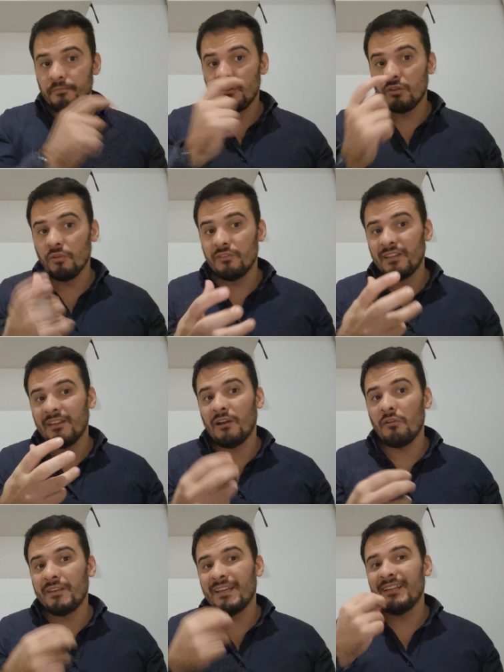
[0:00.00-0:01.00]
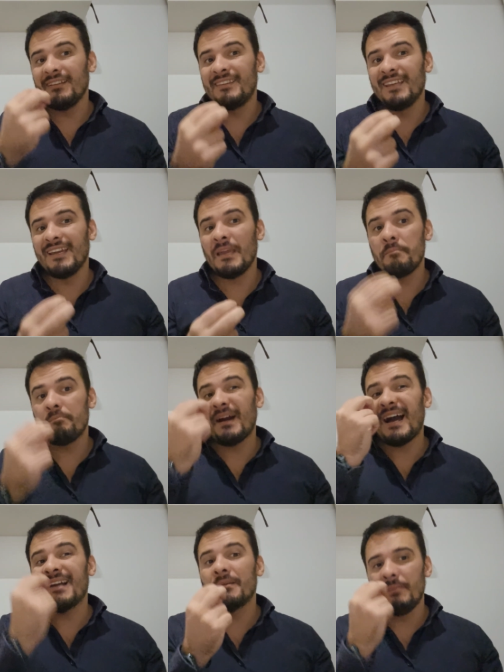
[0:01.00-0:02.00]
Donc, ça n'a aucun intérêt
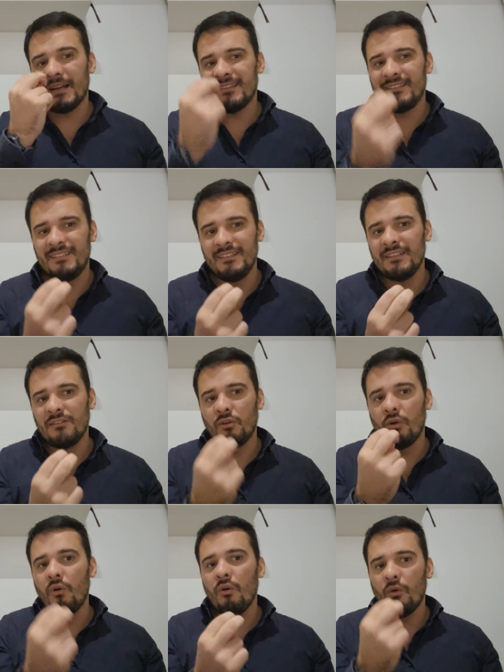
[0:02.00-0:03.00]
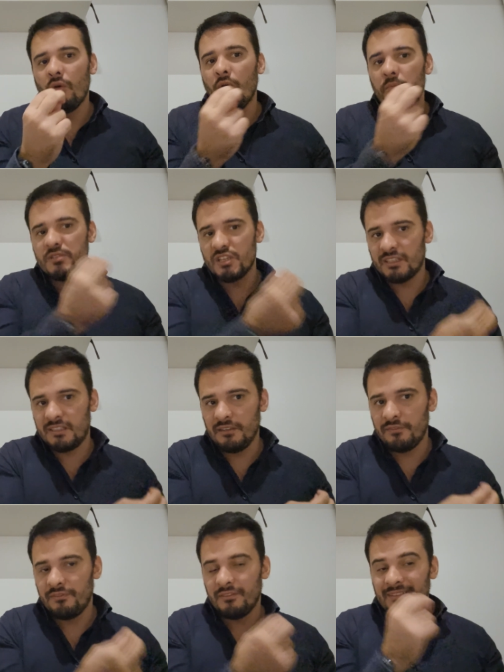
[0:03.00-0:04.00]
pragmatico-objectif.